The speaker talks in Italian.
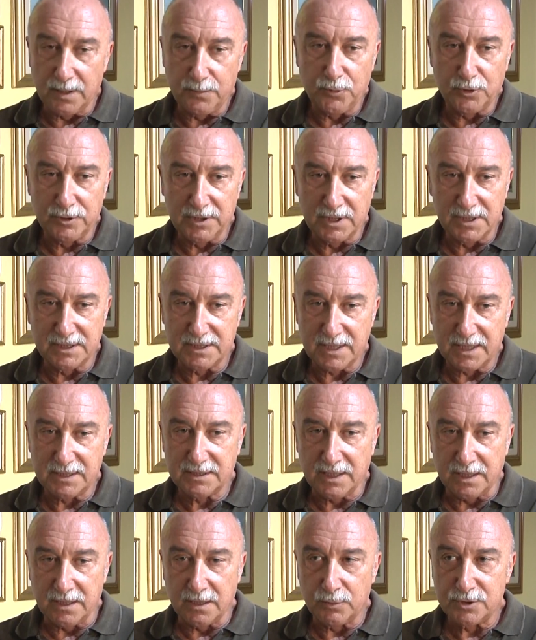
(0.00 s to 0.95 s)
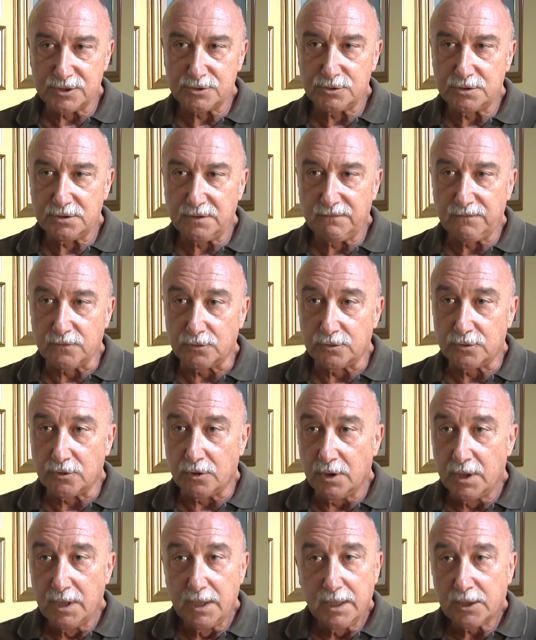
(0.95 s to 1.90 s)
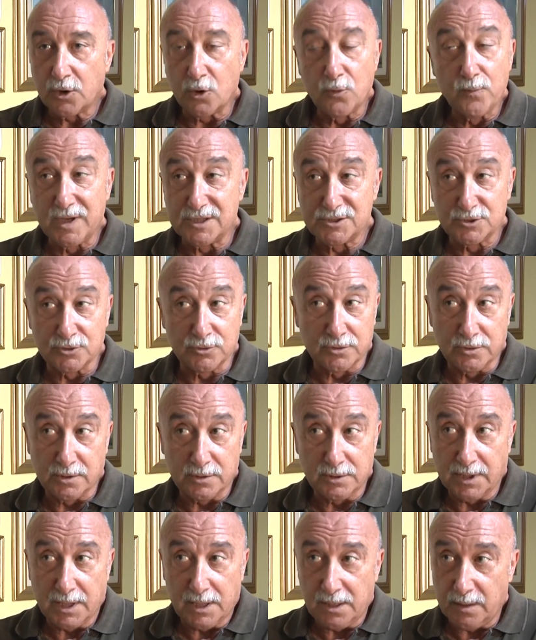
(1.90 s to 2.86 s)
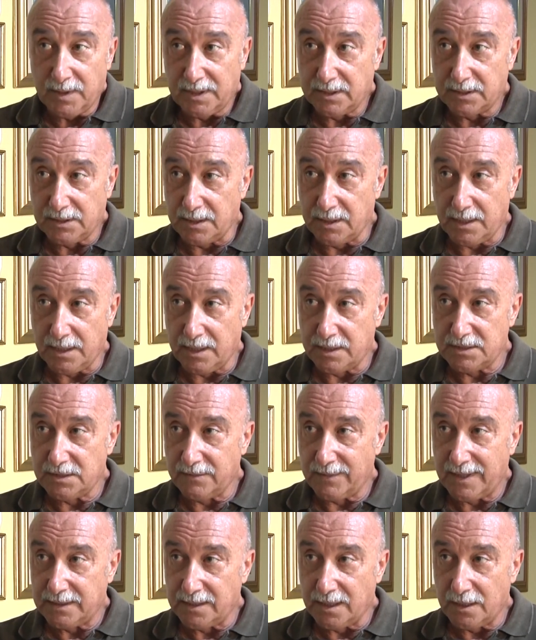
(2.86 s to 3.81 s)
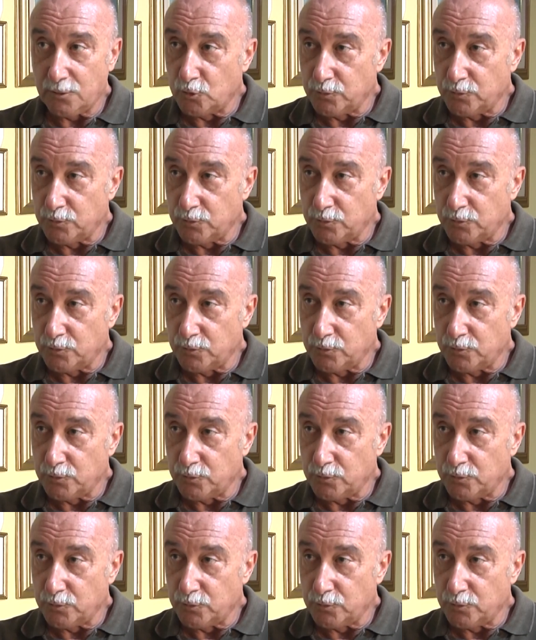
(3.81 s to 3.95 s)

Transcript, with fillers: a poter trattare questo rifiuto che ormai sono chiaramente arrivate al